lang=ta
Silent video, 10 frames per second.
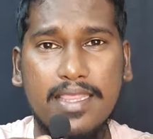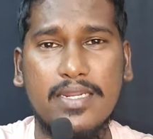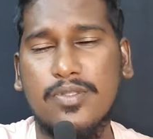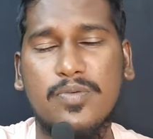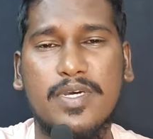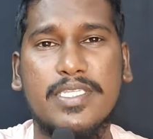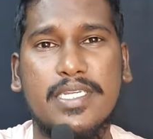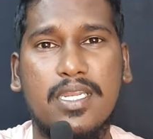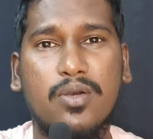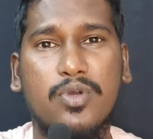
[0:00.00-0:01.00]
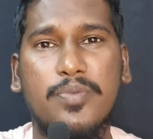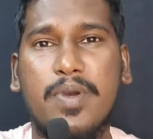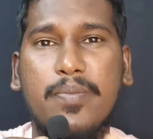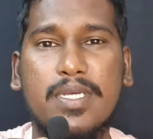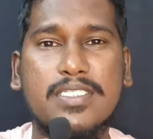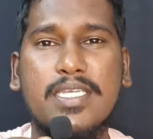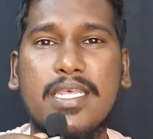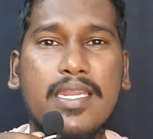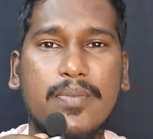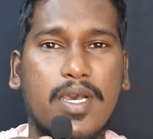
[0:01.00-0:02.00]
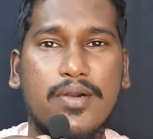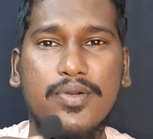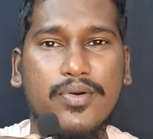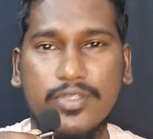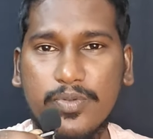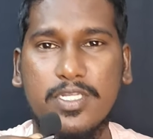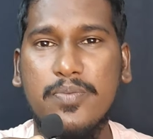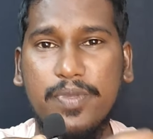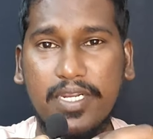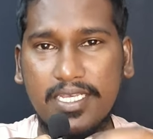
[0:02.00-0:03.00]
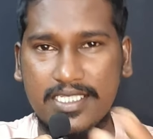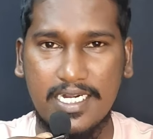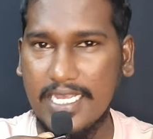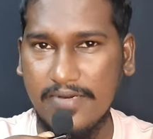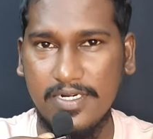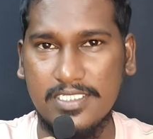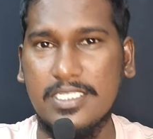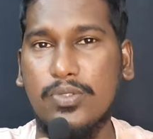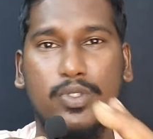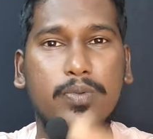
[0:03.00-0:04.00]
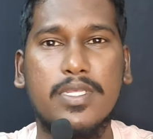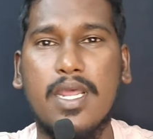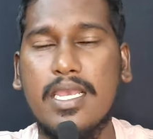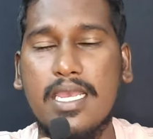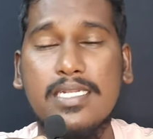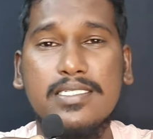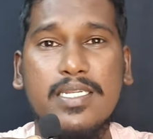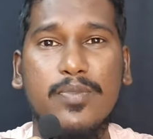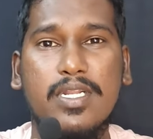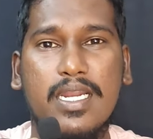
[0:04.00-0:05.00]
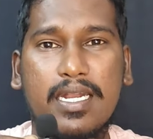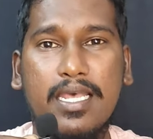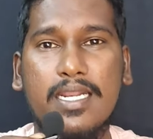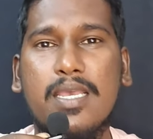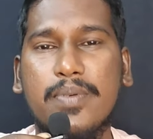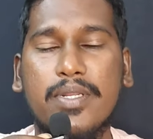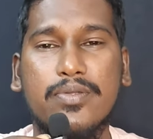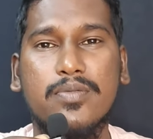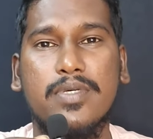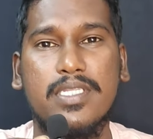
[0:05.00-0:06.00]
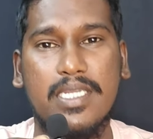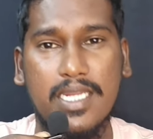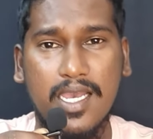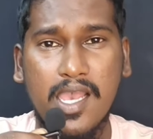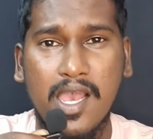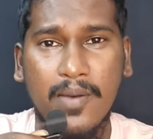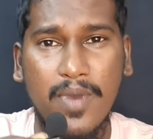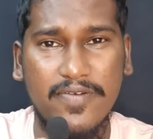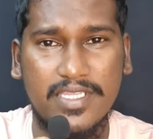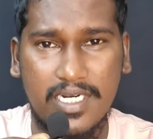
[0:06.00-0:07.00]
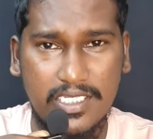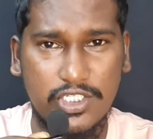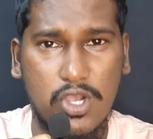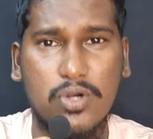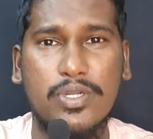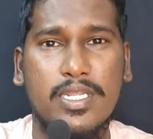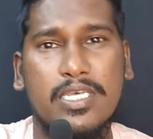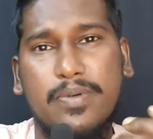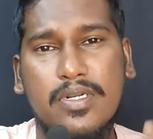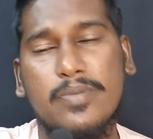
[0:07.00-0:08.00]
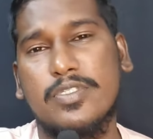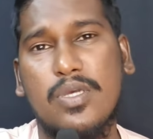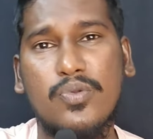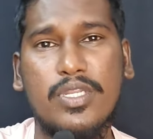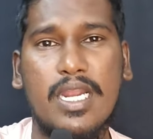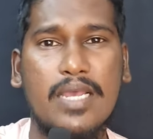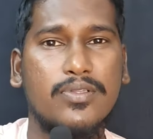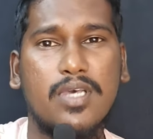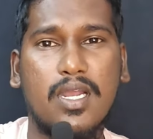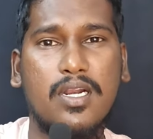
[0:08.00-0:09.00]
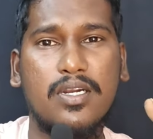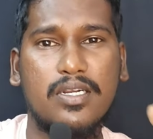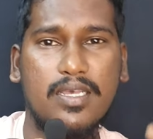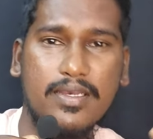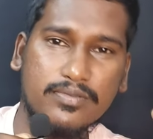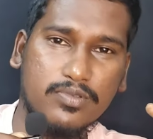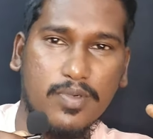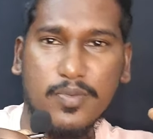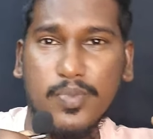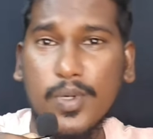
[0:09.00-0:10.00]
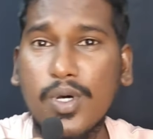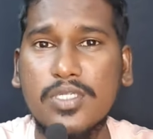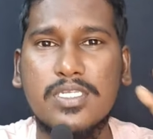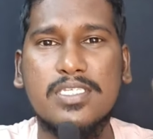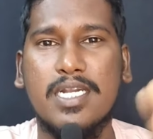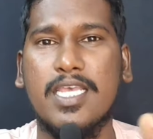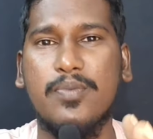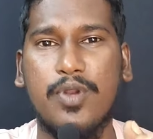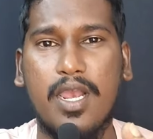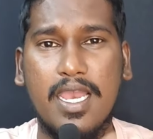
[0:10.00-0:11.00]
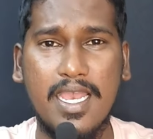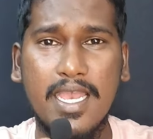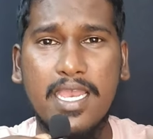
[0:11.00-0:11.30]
அதுல வந்து பாத்துட்டீங்கன்னா குறிப்பா மஞ்சரிக்கு நம்ம அருணுக்கு வந்து பாத்தீங்கன்னா பெரிய சண்டையா வெடிச்சது வந்து பாத்தீங்கன்னா கேர்ள்ஸ் டீம்ல இருக்க நிறைய பேர் வந்து பாத்தீங்கன்னா பவித்ரா ஜாக்குலின் அதுக்கப்புறம் நம்ம சௌந்தர்யாலாம் வந்து அருணுகிட்ட அப்படி போர்ஸா சண்டைக்கு போறாங்க